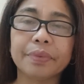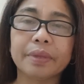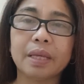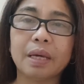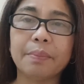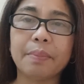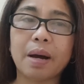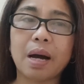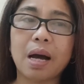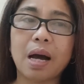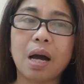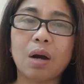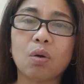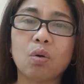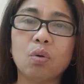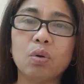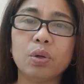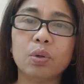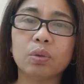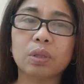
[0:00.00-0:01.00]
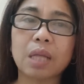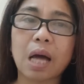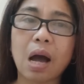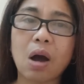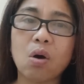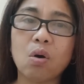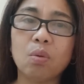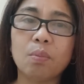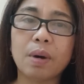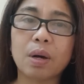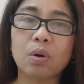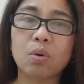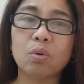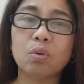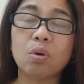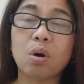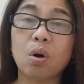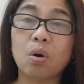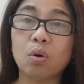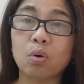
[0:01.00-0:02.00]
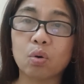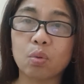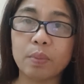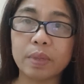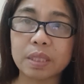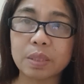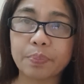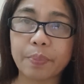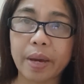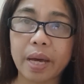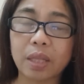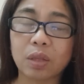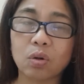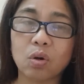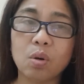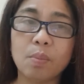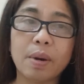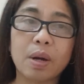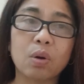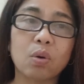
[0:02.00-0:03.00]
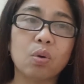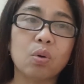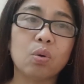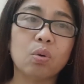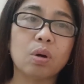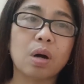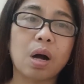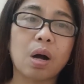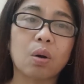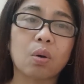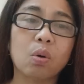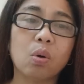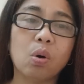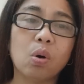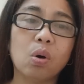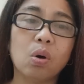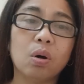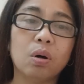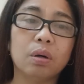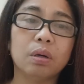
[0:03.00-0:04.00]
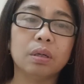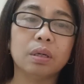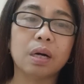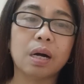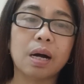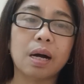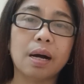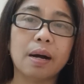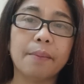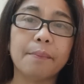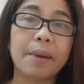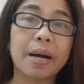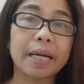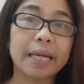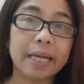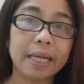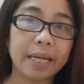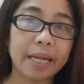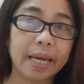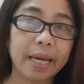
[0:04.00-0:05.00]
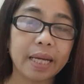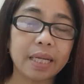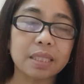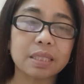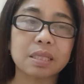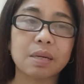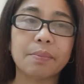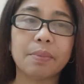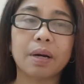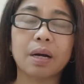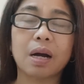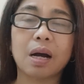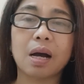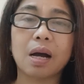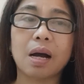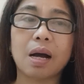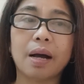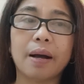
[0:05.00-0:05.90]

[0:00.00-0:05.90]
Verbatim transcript: 'di ba? Ako yung taong marunong akong rumespeto, marunong akong uh, makinig sa mga